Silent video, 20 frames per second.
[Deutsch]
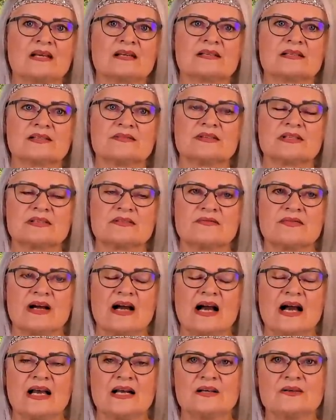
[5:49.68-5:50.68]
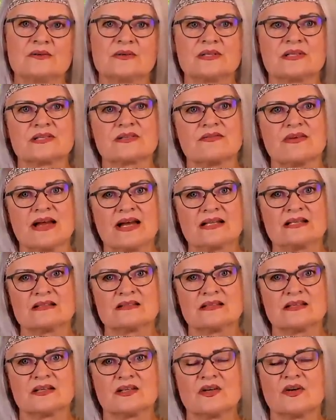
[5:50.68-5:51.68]
Das wissen wir alle und es werden
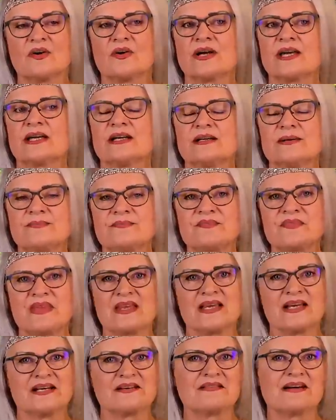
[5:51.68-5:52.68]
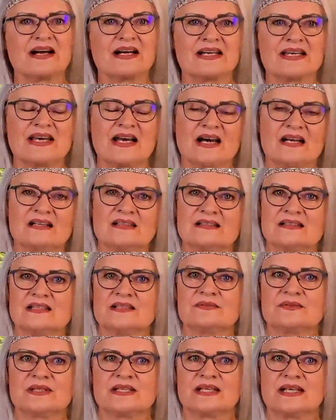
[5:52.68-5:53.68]
sich neue
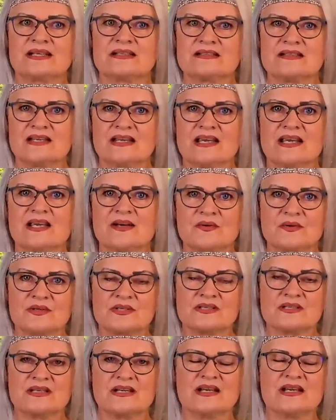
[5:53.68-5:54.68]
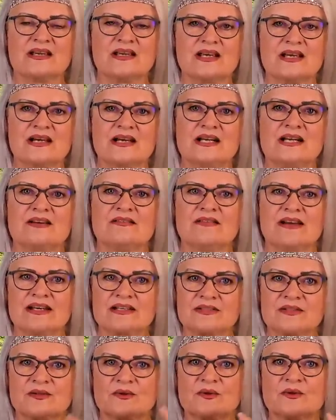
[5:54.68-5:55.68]
Varianten von der C- und
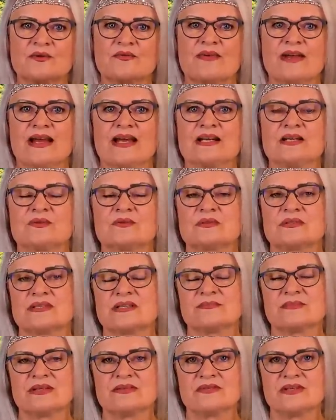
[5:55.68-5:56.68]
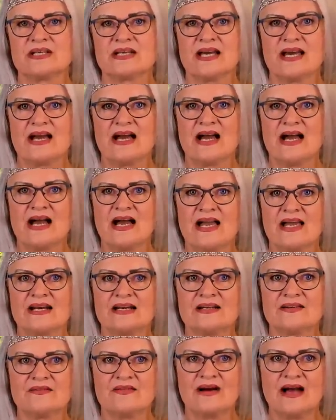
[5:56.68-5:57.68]
D-Version werden uns immer wieder
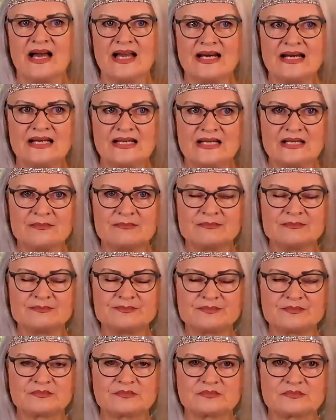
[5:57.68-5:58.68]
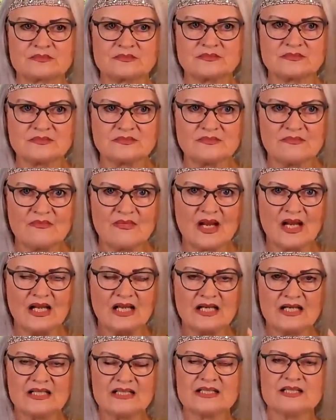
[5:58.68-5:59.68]
ereilen, weil eben
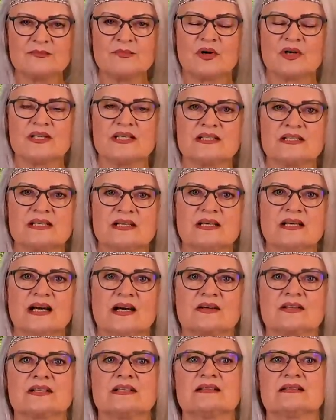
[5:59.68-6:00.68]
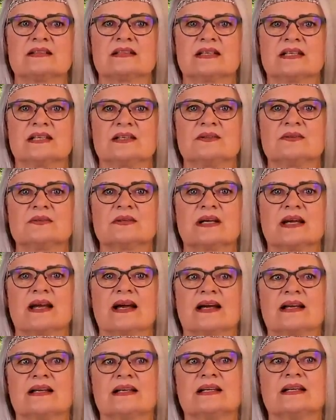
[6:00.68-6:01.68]
die Politik auch diese Richtung
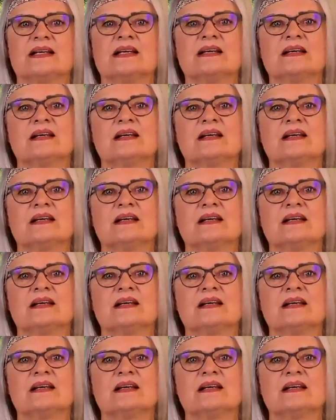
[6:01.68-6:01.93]
gerne